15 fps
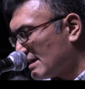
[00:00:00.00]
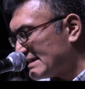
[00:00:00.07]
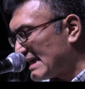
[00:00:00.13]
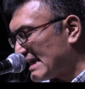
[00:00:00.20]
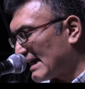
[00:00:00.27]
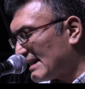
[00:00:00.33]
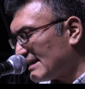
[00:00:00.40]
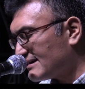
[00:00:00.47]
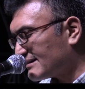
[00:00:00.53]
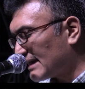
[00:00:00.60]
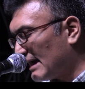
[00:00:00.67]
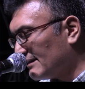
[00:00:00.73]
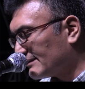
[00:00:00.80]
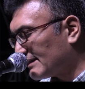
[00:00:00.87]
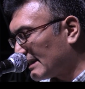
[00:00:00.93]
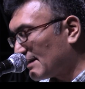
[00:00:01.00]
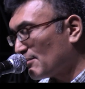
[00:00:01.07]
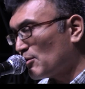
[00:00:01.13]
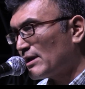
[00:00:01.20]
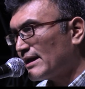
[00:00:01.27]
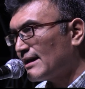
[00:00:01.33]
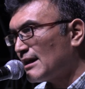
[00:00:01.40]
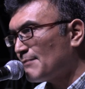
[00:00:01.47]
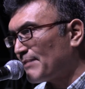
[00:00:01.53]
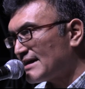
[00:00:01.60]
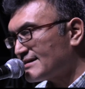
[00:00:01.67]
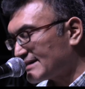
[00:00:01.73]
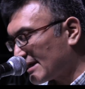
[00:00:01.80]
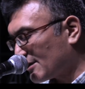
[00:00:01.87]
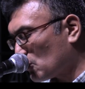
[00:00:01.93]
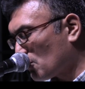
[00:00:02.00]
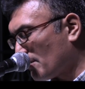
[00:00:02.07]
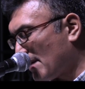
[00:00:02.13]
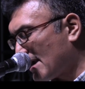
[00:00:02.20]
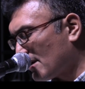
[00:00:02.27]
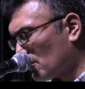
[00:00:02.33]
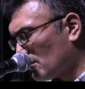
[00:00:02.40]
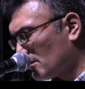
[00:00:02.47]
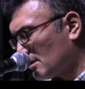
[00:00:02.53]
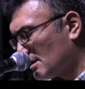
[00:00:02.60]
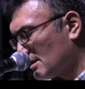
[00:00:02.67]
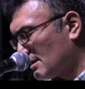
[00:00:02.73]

Llega el instante de abolir el paisaje urbano,